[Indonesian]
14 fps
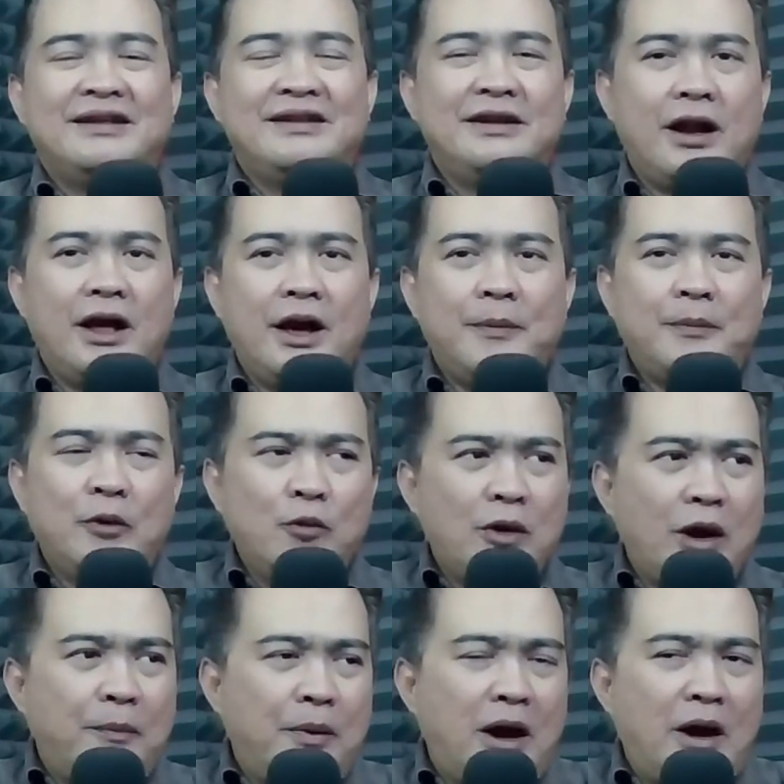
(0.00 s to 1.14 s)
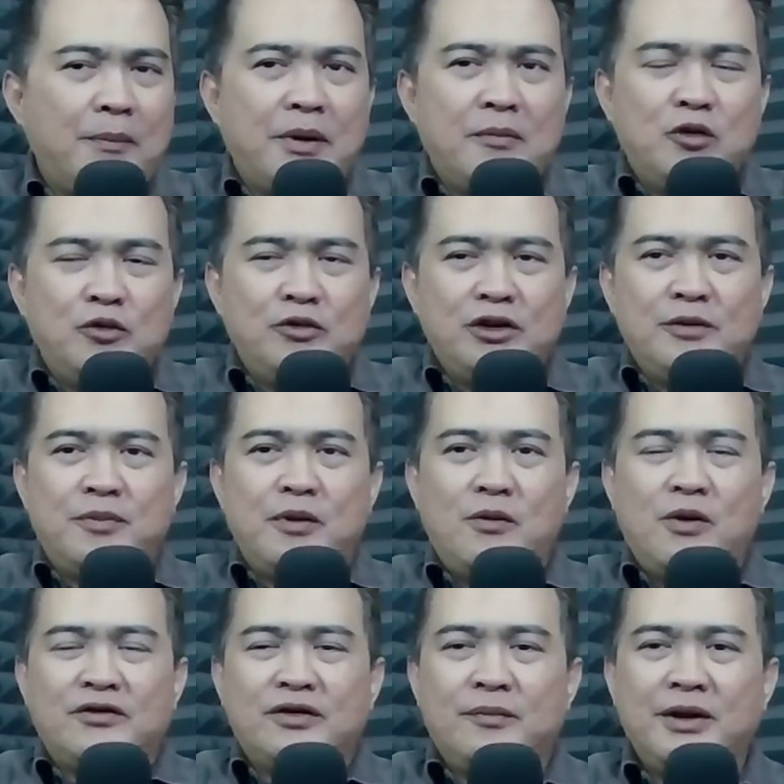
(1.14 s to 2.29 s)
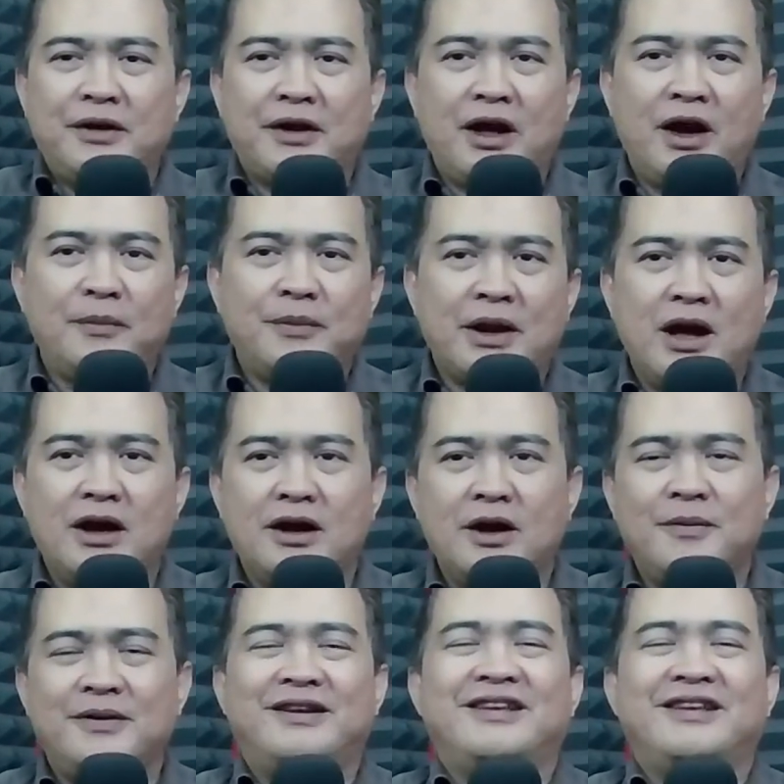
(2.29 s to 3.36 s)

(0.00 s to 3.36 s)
dirangkap belum apa-apa belum jadi penguasa main rangkap-rangkap